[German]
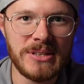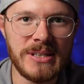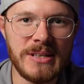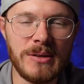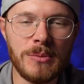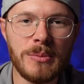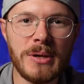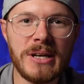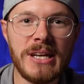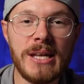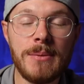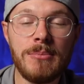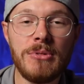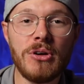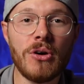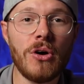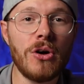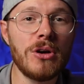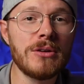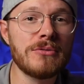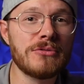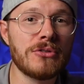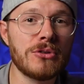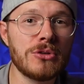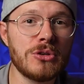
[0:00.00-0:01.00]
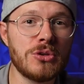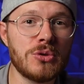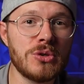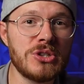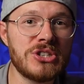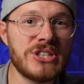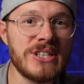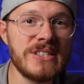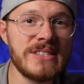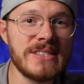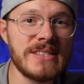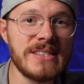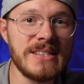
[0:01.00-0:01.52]
Die übernehmen die Rollen von
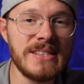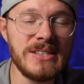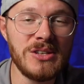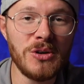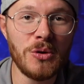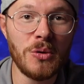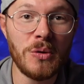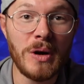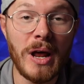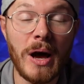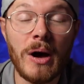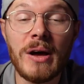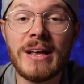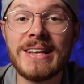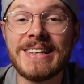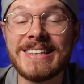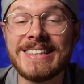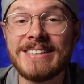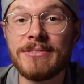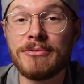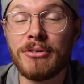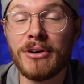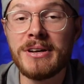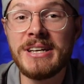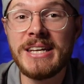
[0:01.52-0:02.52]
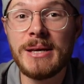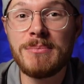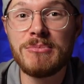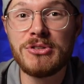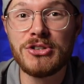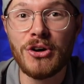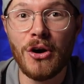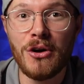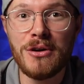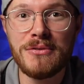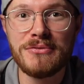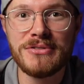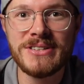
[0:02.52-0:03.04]
Kultisten die, oder äh, von dem
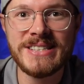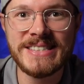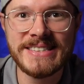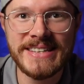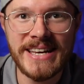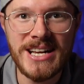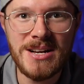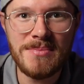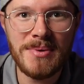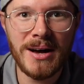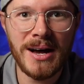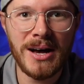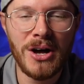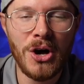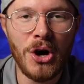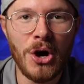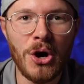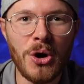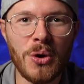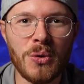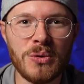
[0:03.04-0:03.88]
Teufel selber.